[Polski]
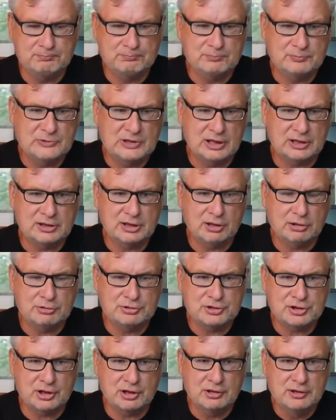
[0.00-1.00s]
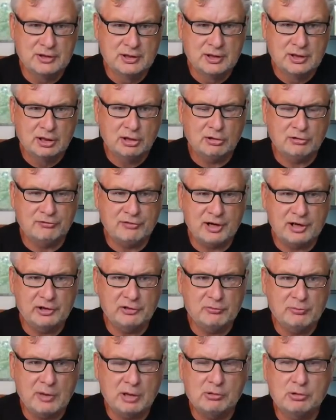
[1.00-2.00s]
dlatego że
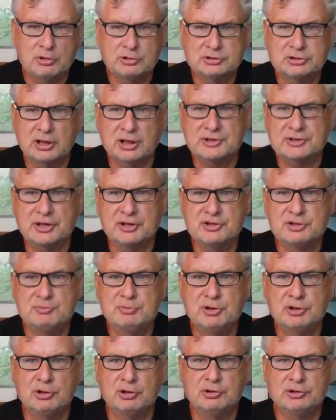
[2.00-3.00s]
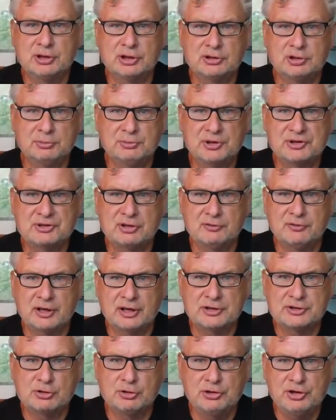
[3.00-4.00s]
Kowalew ma kontrakt z HBO, natomiast
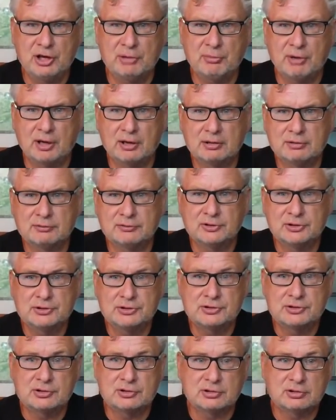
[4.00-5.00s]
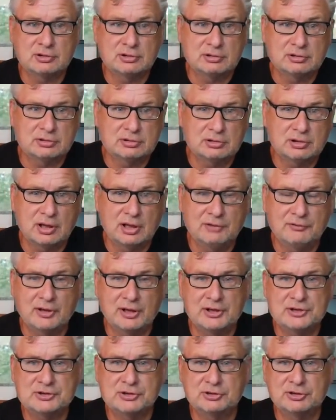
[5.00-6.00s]
Alvarez go nie ma, więc e,
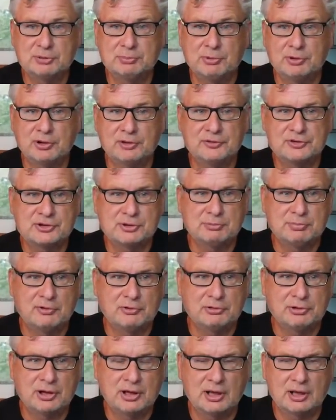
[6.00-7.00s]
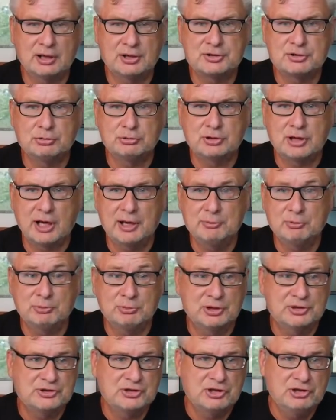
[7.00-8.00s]
Alvarez do tej pory występował na galach Showtime'u
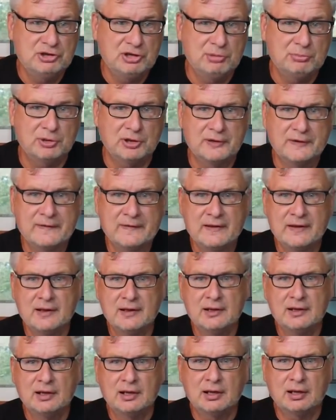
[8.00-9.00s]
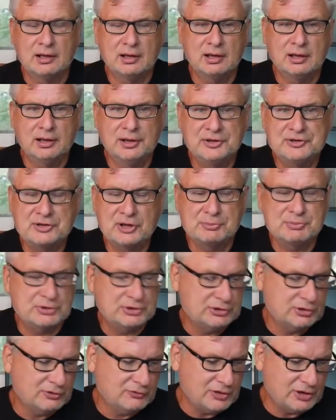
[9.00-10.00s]
między innymi. E, jest
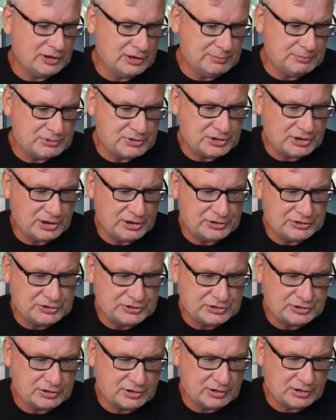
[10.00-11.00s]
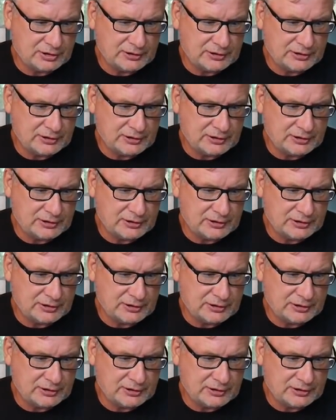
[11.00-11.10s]
reprezentowany przez